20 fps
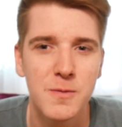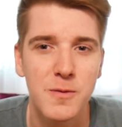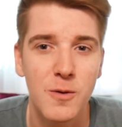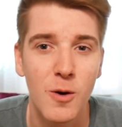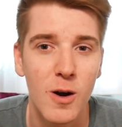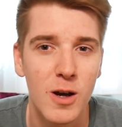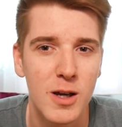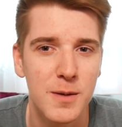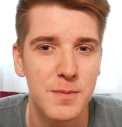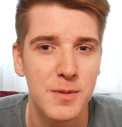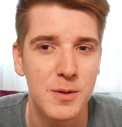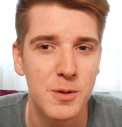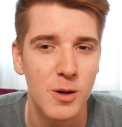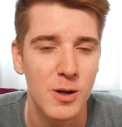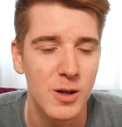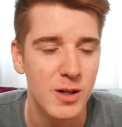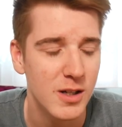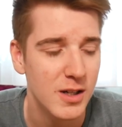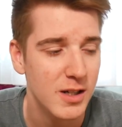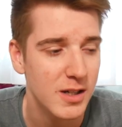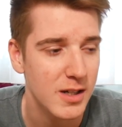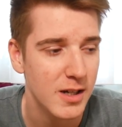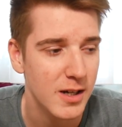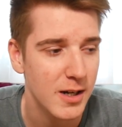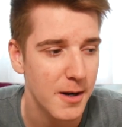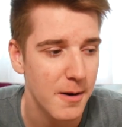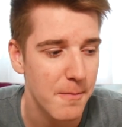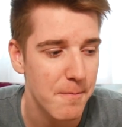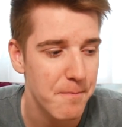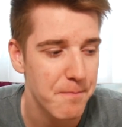freue ich mich euch,
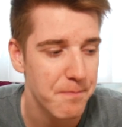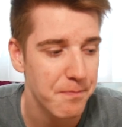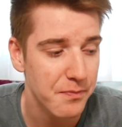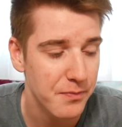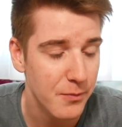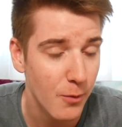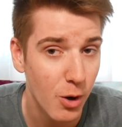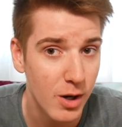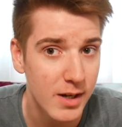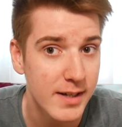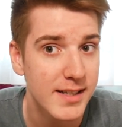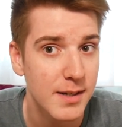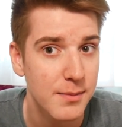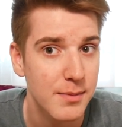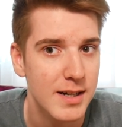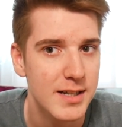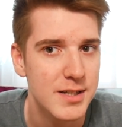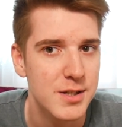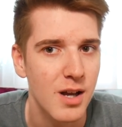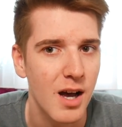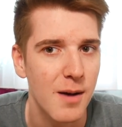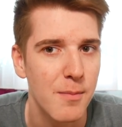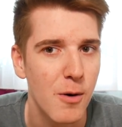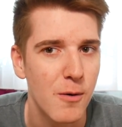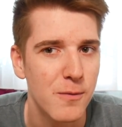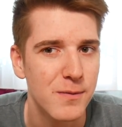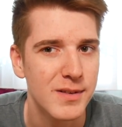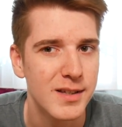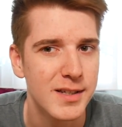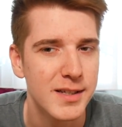ähm, euch dabei zu haben
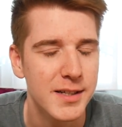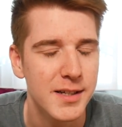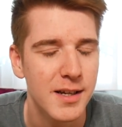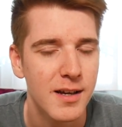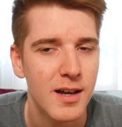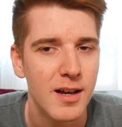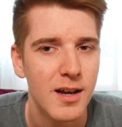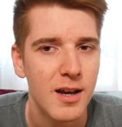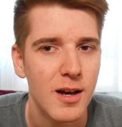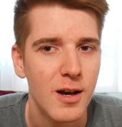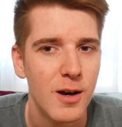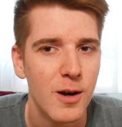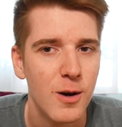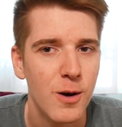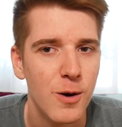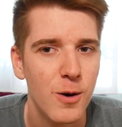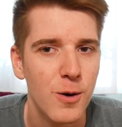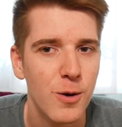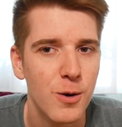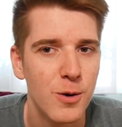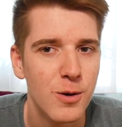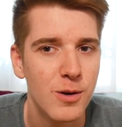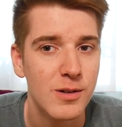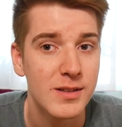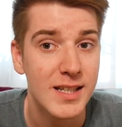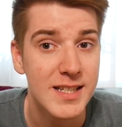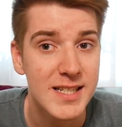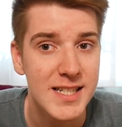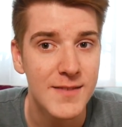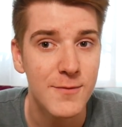hoffentlich.
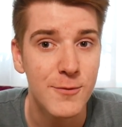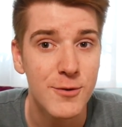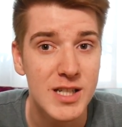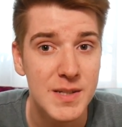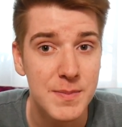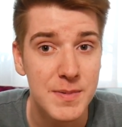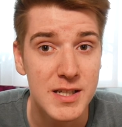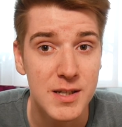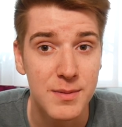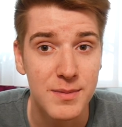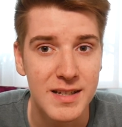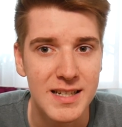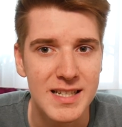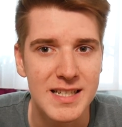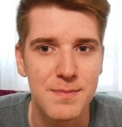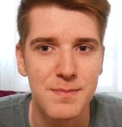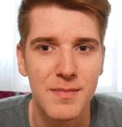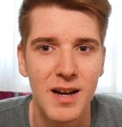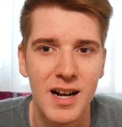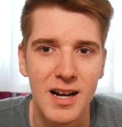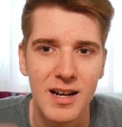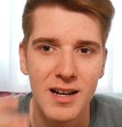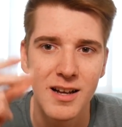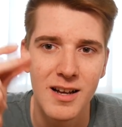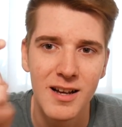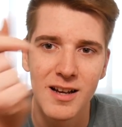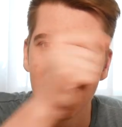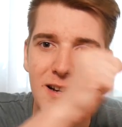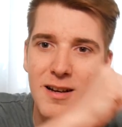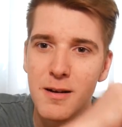Und dann sehen wir uns bis zum nächsten Mal.
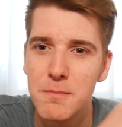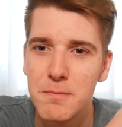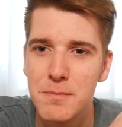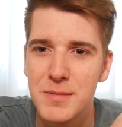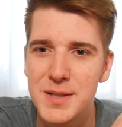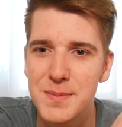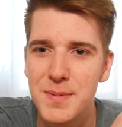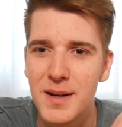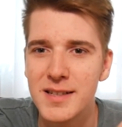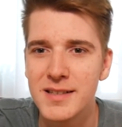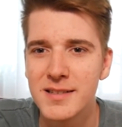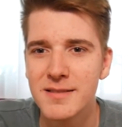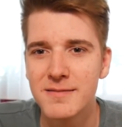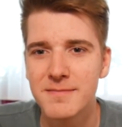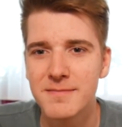Bis bald.